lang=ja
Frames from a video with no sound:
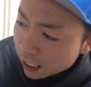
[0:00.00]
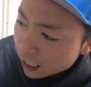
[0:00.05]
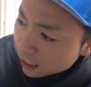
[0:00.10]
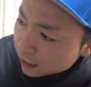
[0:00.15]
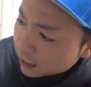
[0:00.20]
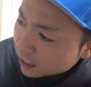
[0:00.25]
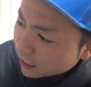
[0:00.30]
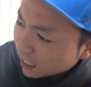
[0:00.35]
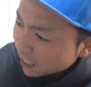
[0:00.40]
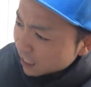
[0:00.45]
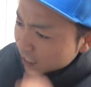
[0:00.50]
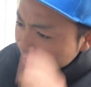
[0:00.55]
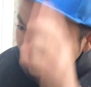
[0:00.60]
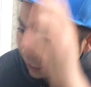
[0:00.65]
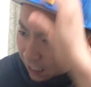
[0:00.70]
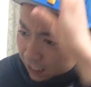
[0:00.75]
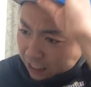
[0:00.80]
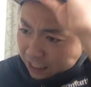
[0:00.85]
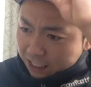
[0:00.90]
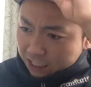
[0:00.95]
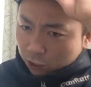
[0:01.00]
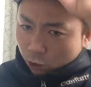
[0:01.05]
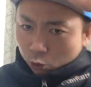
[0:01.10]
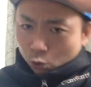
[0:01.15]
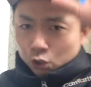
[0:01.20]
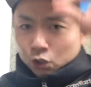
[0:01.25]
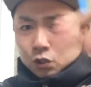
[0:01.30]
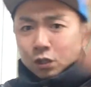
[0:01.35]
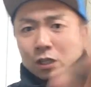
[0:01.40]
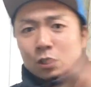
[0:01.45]
最近そ
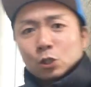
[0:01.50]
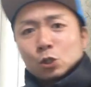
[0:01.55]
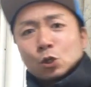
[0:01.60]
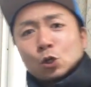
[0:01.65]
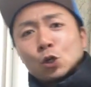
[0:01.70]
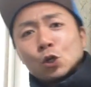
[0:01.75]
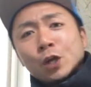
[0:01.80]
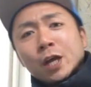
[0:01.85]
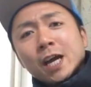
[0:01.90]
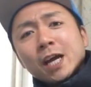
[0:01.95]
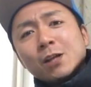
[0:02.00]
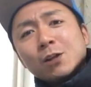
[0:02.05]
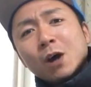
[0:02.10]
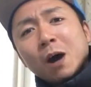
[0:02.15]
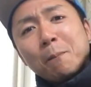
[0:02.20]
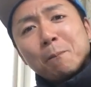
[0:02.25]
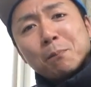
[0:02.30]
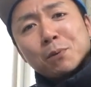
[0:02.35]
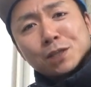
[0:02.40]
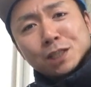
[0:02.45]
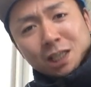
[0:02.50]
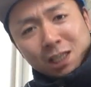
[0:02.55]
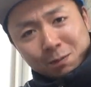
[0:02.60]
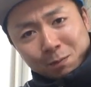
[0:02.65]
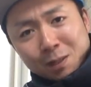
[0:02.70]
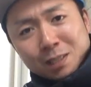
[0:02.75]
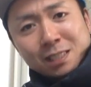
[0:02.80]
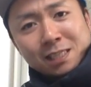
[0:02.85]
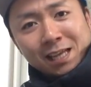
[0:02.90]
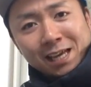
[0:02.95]
の人がちょっとグレードアップしてき
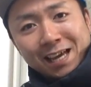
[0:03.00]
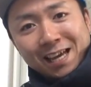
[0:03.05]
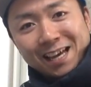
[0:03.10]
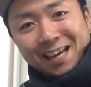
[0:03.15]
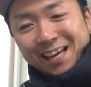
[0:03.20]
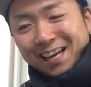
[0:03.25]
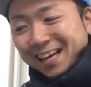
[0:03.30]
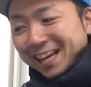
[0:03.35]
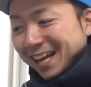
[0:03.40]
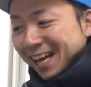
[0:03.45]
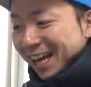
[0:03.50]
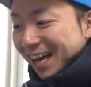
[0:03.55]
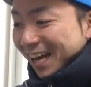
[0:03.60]
まして